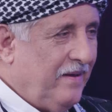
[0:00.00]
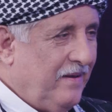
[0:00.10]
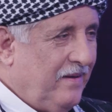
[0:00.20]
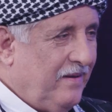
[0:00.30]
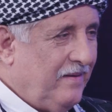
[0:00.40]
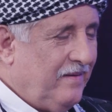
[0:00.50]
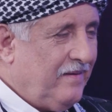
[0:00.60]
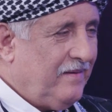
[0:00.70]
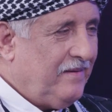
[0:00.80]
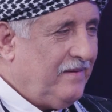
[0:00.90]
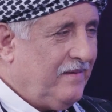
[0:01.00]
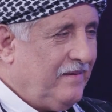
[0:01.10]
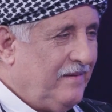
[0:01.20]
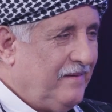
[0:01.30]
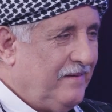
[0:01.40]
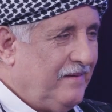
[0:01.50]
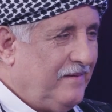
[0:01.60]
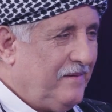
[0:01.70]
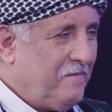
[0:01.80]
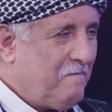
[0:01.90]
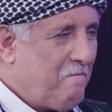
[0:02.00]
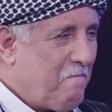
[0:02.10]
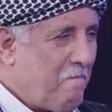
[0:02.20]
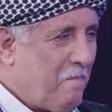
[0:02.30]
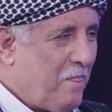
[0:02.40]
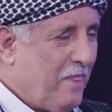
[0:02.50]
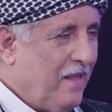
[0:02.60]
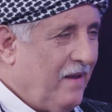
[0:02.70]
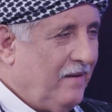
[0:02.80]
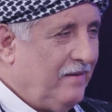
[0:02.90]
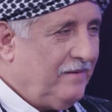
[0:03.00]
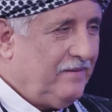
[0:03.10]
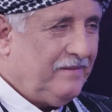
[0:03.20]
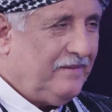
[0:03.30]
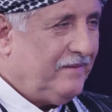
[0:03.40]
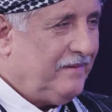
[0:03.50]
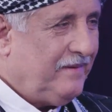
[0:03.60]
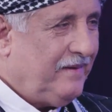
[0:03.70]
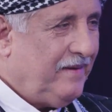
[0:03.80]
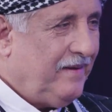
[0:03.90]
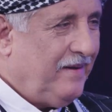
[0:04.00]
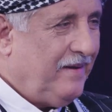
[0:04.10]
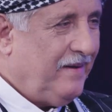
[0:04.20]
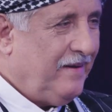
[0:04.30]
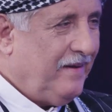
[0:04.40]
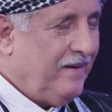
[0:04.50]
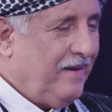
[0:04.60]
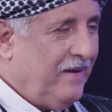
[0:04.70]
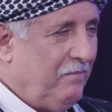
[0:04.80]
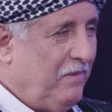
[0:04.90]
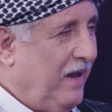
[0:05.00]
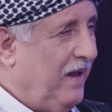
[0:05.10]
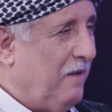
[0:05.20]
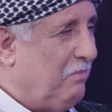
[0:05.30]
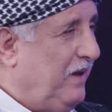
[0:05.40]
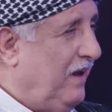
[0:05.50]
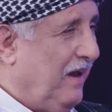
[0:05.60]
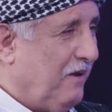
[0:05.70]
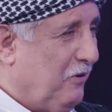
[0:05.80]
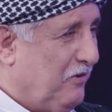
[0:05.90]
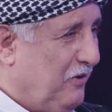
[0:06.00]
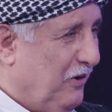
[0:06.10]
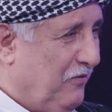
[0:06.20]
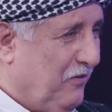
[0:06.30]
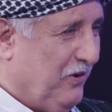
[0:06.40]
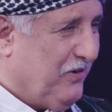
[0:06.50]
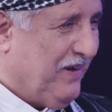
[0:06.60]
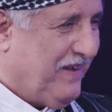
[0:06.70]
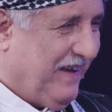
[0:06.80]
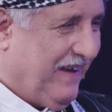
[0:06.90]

استاذ سعد مين تبدي وشو نبدي وياك و... الله منين ابدي لك واسولف قصتي